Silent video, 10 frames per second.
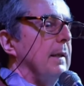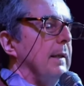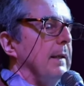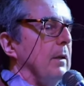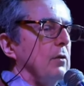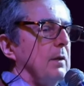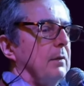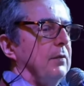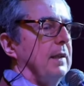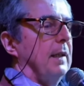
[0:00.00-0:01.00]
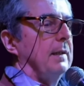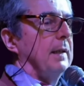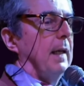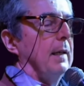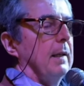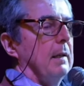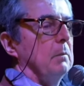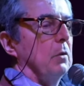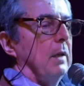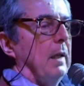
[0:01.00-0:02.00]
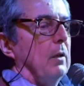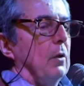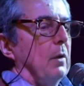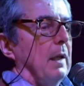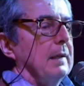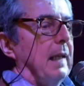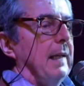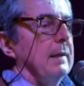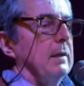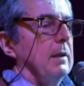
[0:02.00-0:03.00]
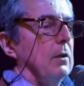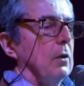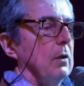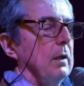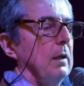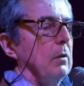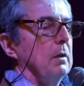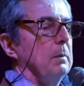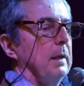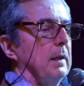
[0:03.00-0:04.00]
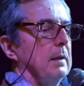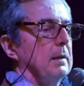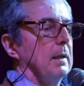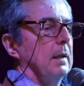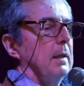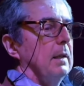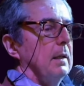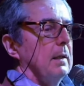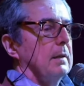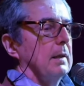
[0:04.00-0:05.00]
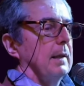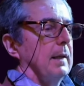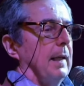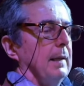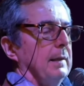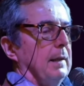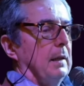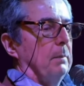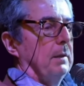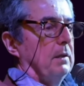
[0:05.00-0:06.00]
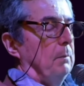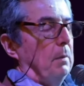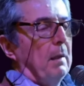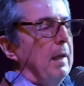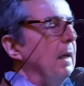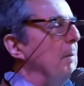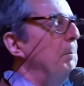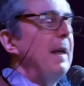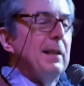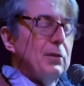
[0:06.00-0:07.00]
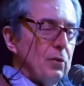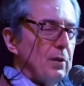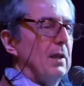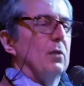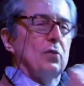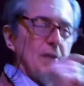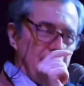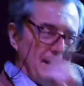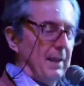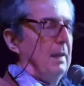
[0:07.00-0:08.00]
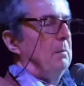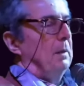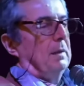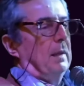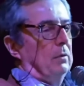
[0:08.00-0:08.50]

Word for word: la nostra fedeltà al modello atlantico e neoliberista è stata garantita per sempre, ma penso che non ce ne sarebbe stato